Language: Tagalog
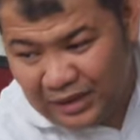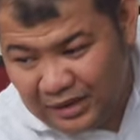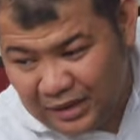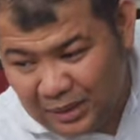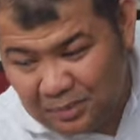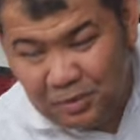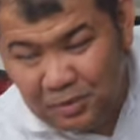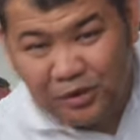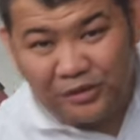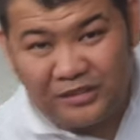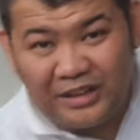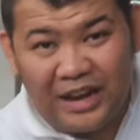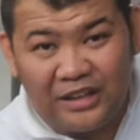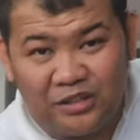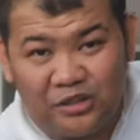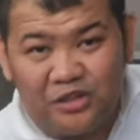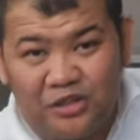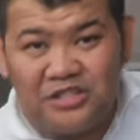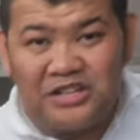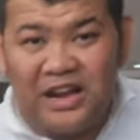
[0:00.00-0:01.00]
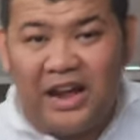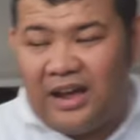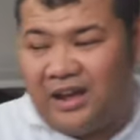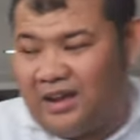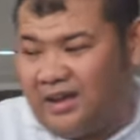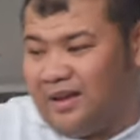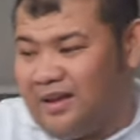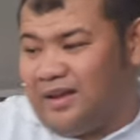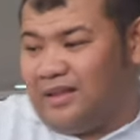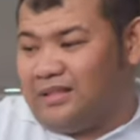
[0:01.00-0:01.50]
Yan po, Triton siya.
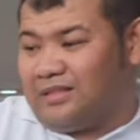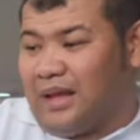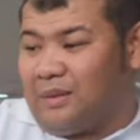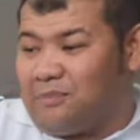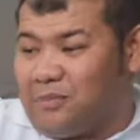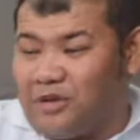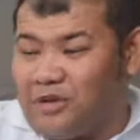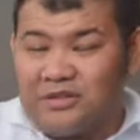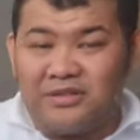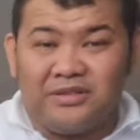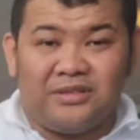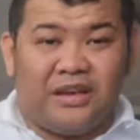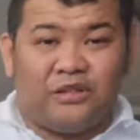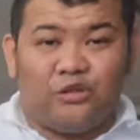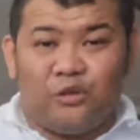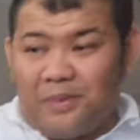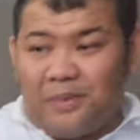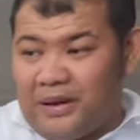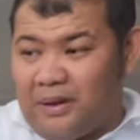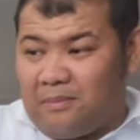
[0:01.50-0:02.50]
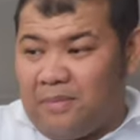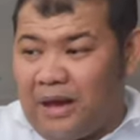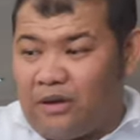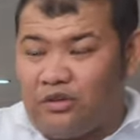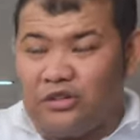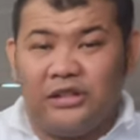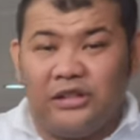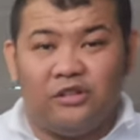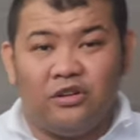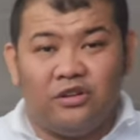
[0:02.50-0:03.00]
Tapos, ito pa na
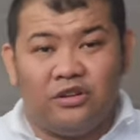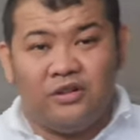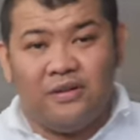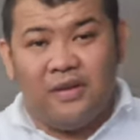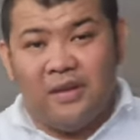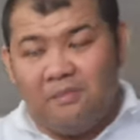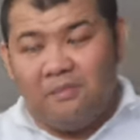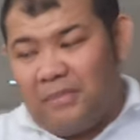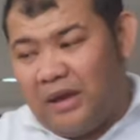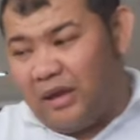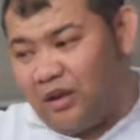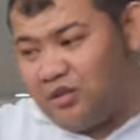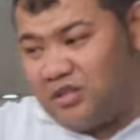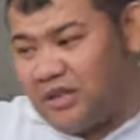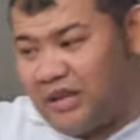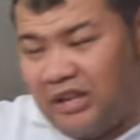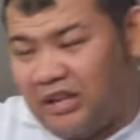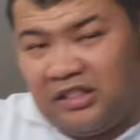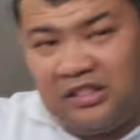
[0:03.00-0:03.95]
bago dito. Meron siyang